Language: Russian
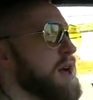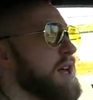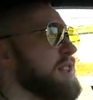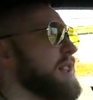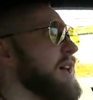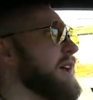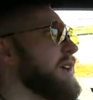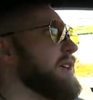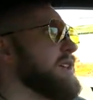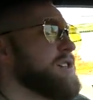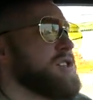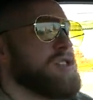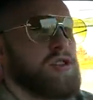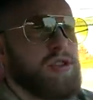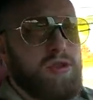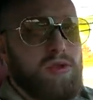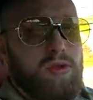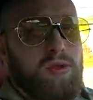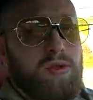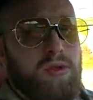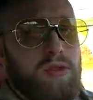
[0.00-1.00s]
А так я
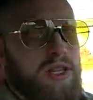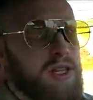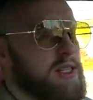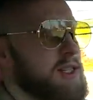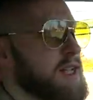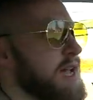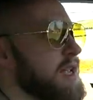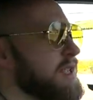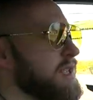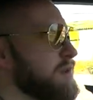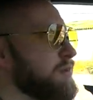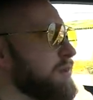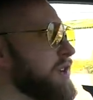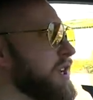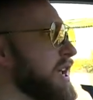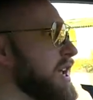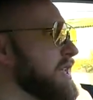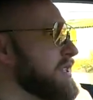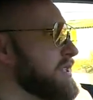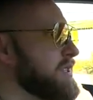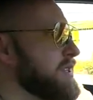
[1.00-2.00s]
сижу на заднем
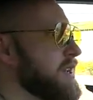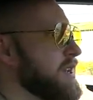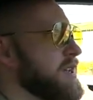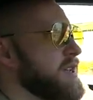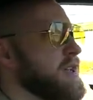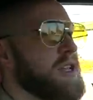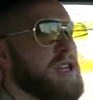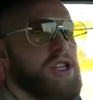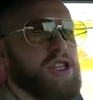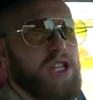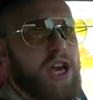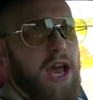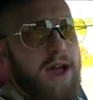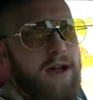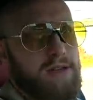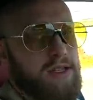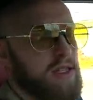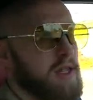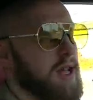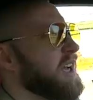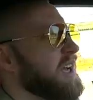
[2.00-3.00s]
кресле и
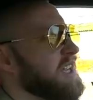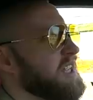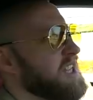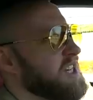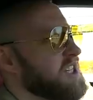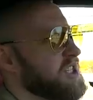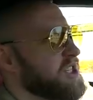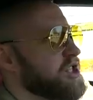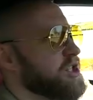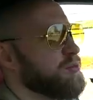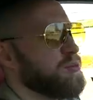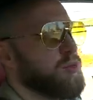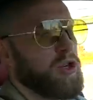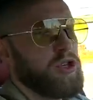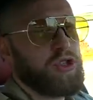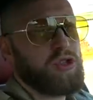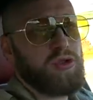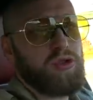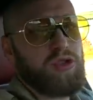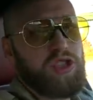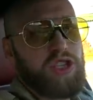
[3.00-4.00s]
решаю дела. Конечно же,
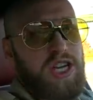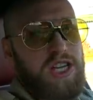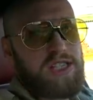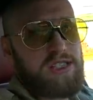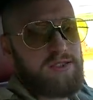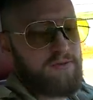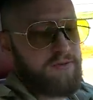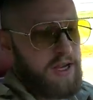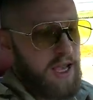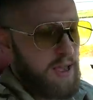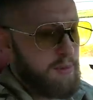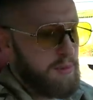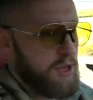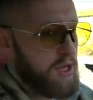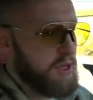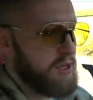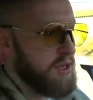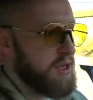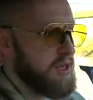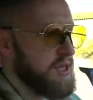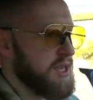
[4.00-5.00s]
большую часть
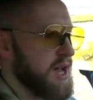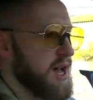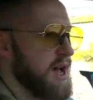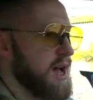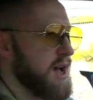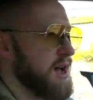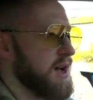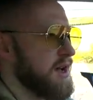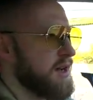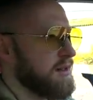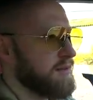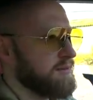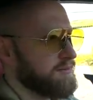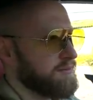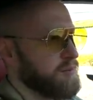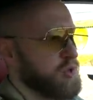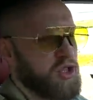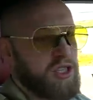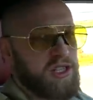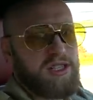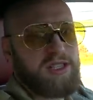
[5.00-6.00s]
времени я,
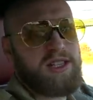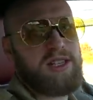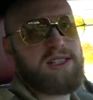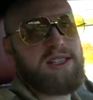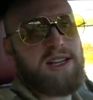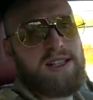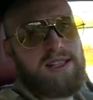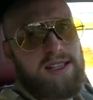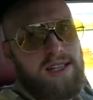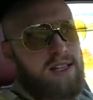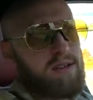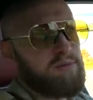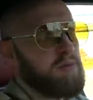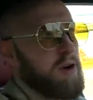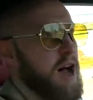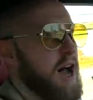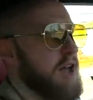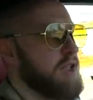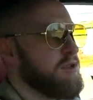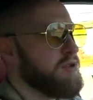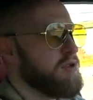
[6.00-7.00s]
можно сказать,
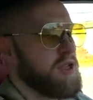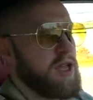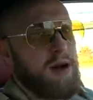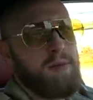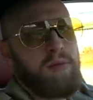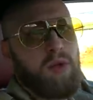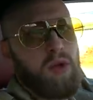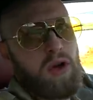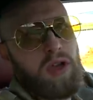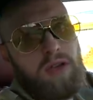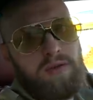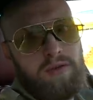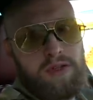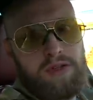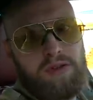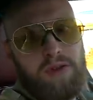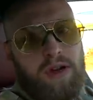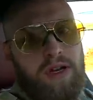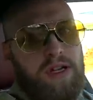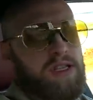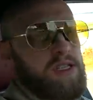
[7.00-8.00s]
залипаю, я много
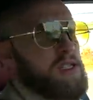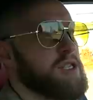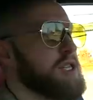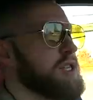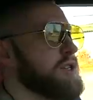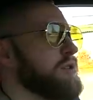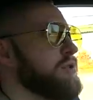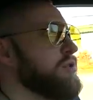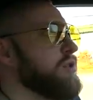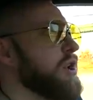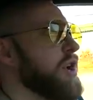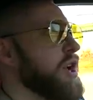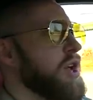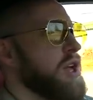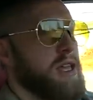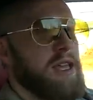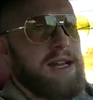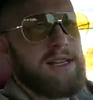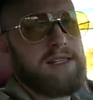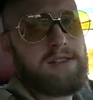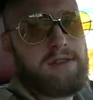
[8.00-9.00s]
визуализирую,
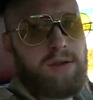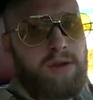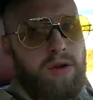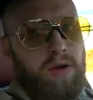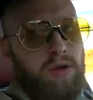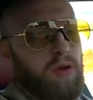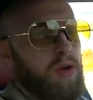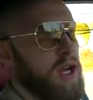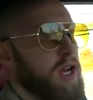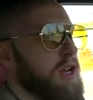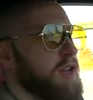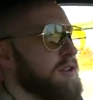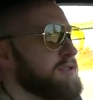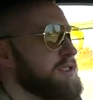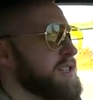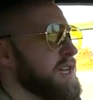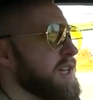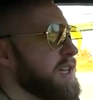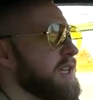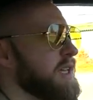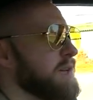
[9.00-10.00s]
я строю э,
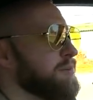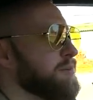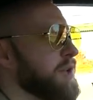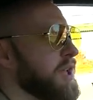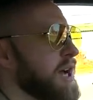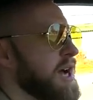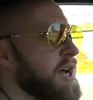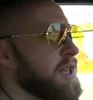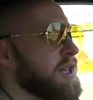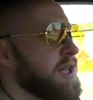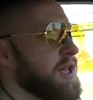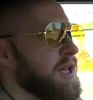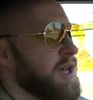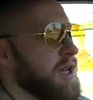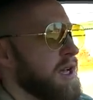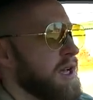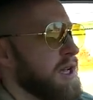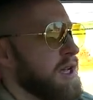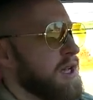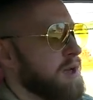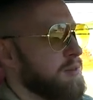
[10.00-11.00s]
всякие планы,
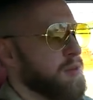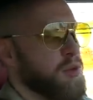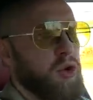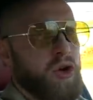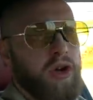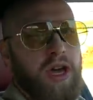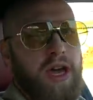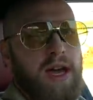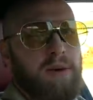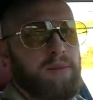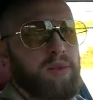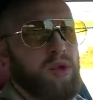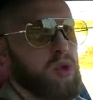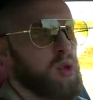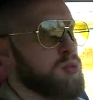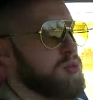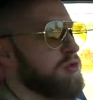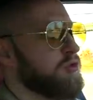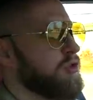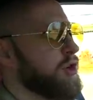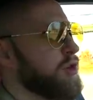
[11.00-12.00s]
э, многое
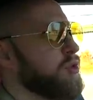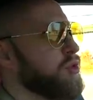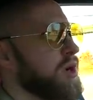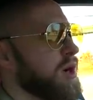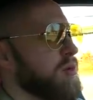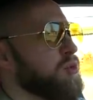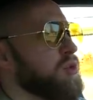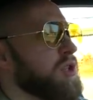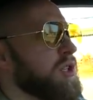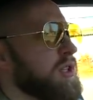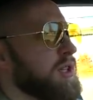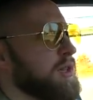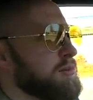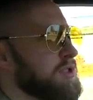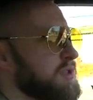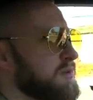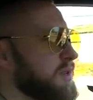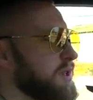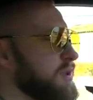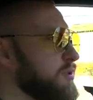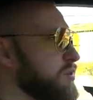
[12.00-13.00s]
обдумываю, кому-то там
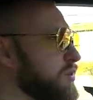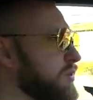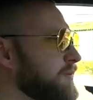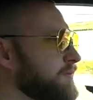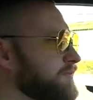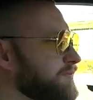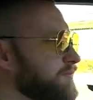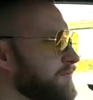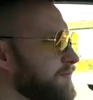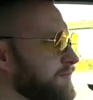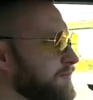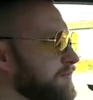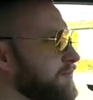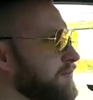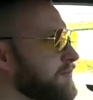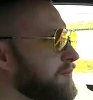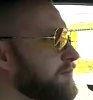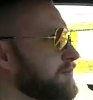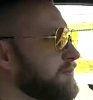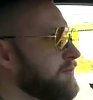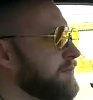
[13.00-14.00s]
звоню,
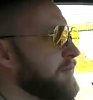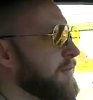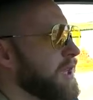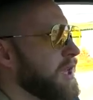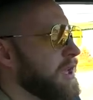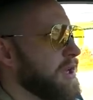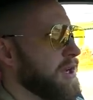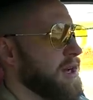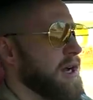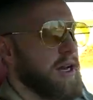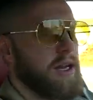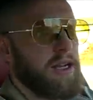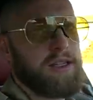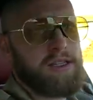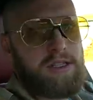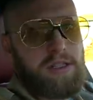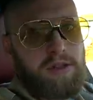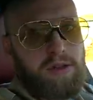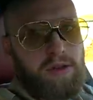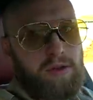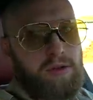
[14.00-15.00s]

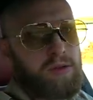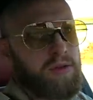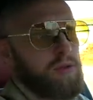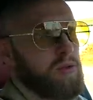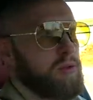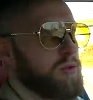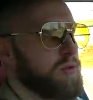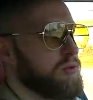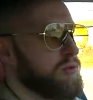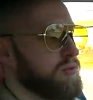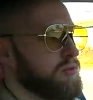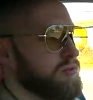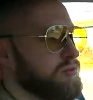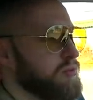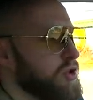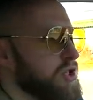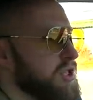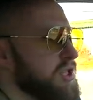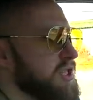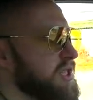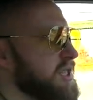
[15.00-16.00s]
корректирую,
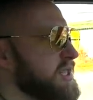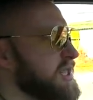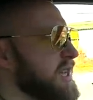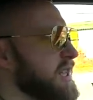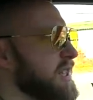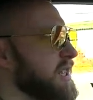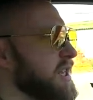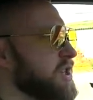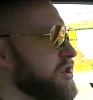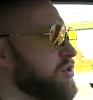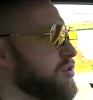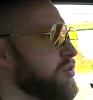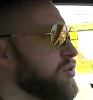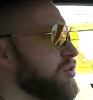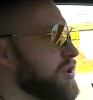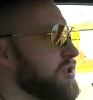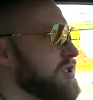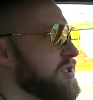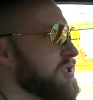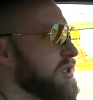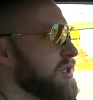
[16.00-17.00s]
можно сказать, наш
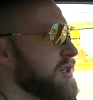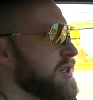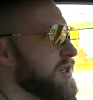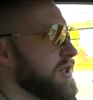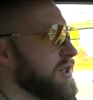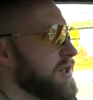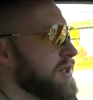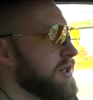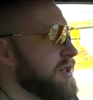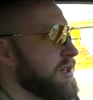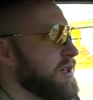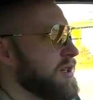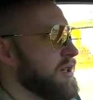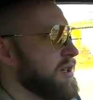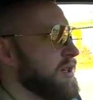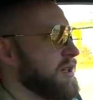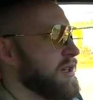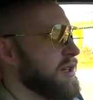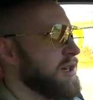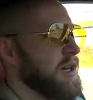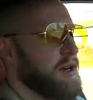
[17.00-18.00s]
курс.
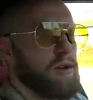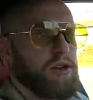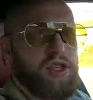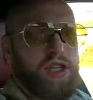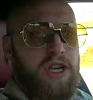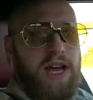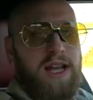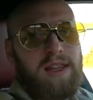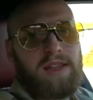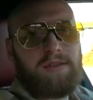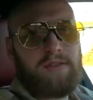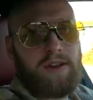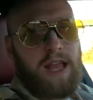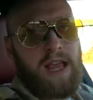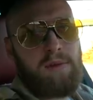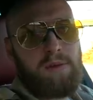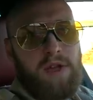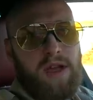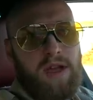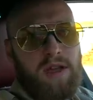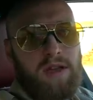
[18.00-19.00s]
Э, короче, это
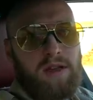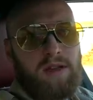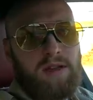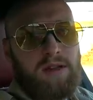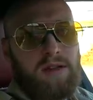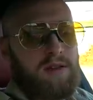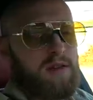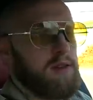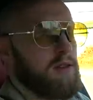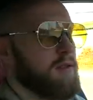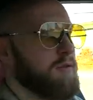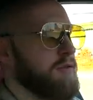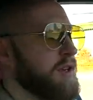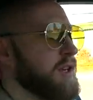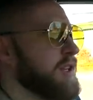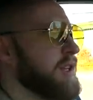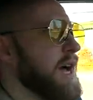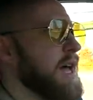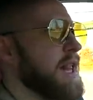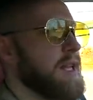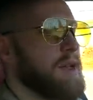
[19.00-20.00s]
время
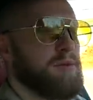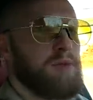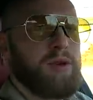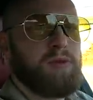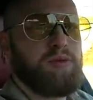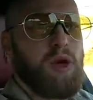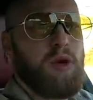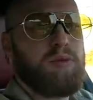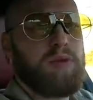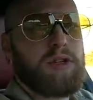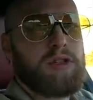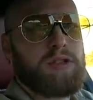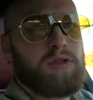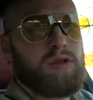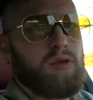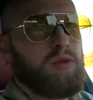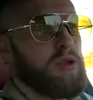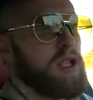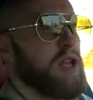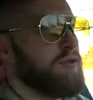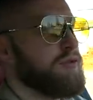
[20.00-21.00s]
вылетала бы
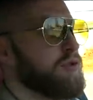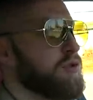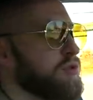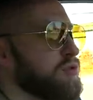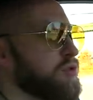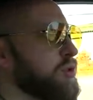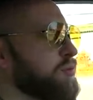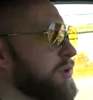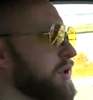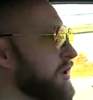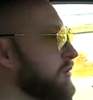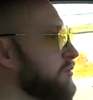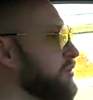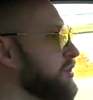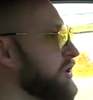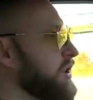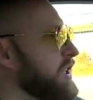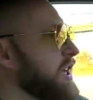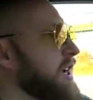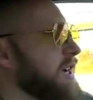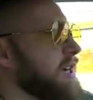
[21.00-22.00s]
попросту у меня в трубу, потому
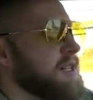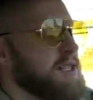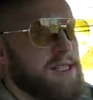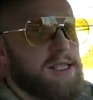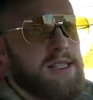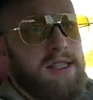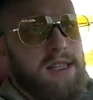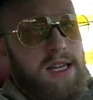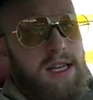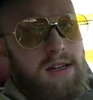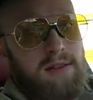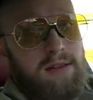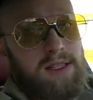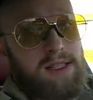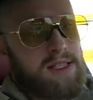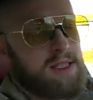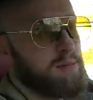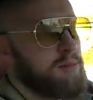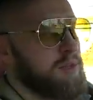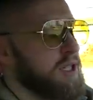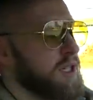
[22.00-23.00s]
что я
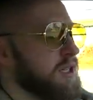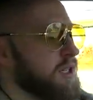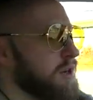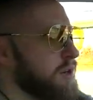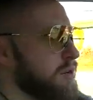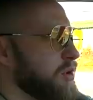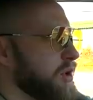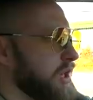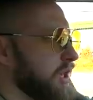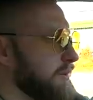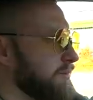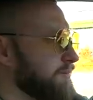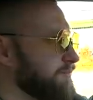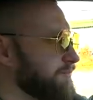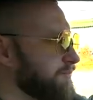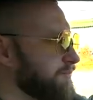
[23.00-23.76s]
концентрировался бы на дороге.